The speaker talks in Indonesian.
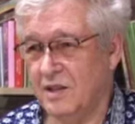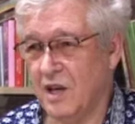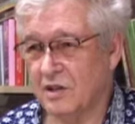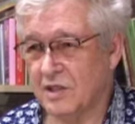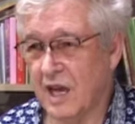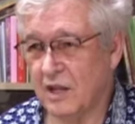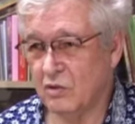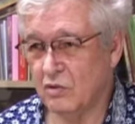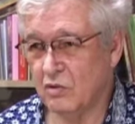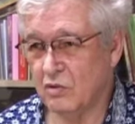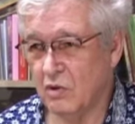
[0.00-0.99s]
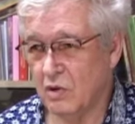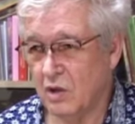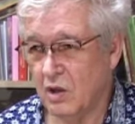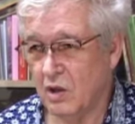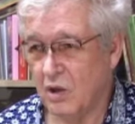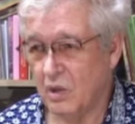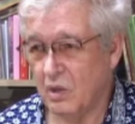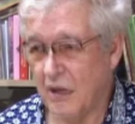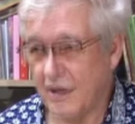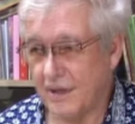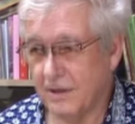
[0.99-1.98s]
Yang satu
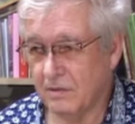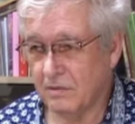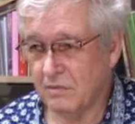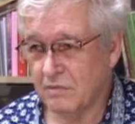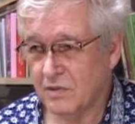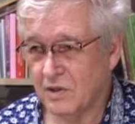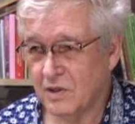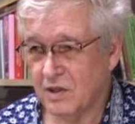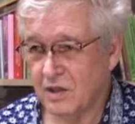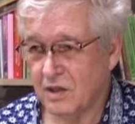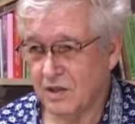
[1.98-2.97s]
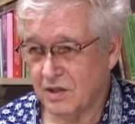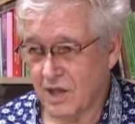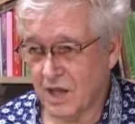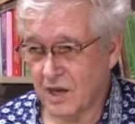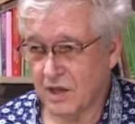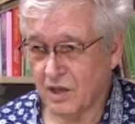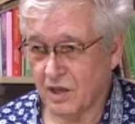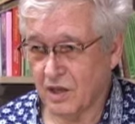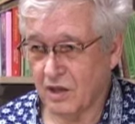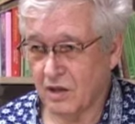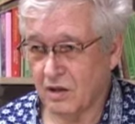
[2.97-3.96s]
O'Brien
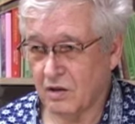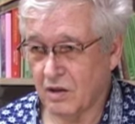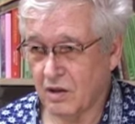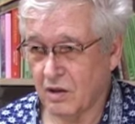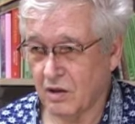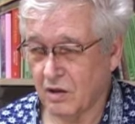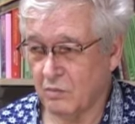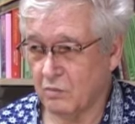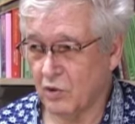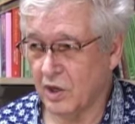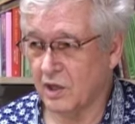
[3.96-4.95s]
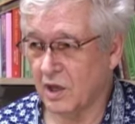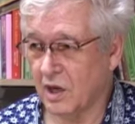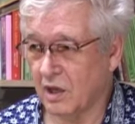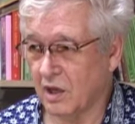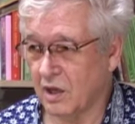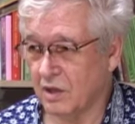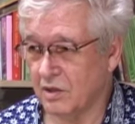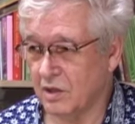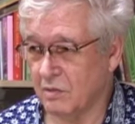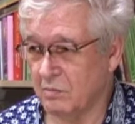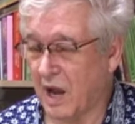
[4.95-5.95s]
dari eh, boleh dikatakan
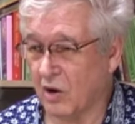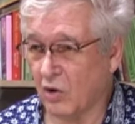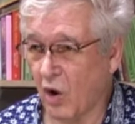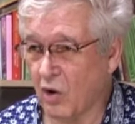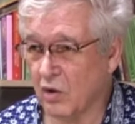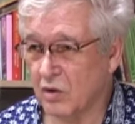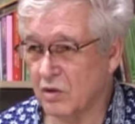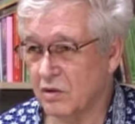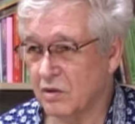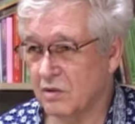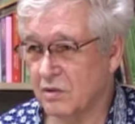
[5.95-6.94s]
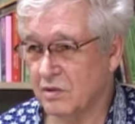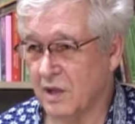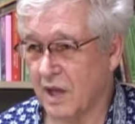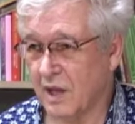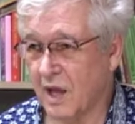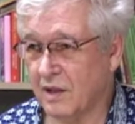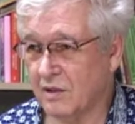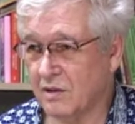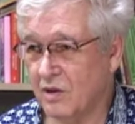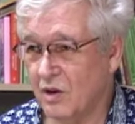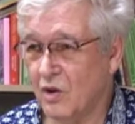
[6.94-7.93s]
di Bangkok, Thailand
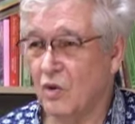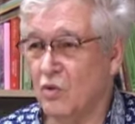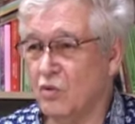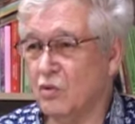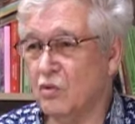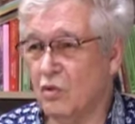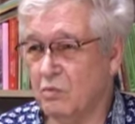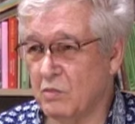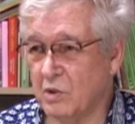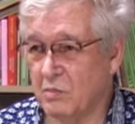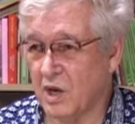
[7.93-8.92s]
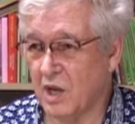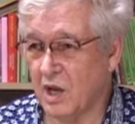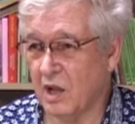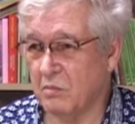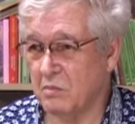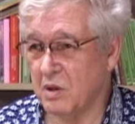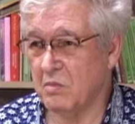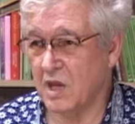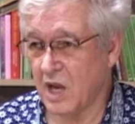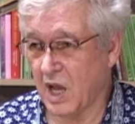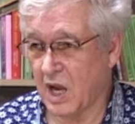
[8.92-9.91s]
untuk memberikan
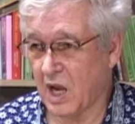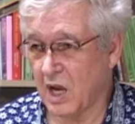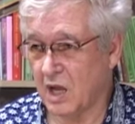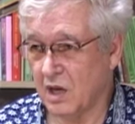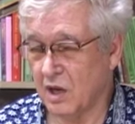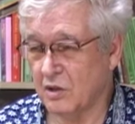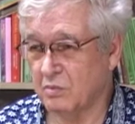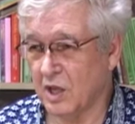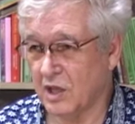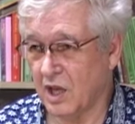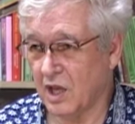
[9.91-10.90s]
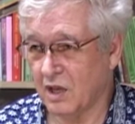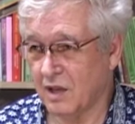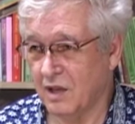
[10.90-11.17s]
bimbingan karismatik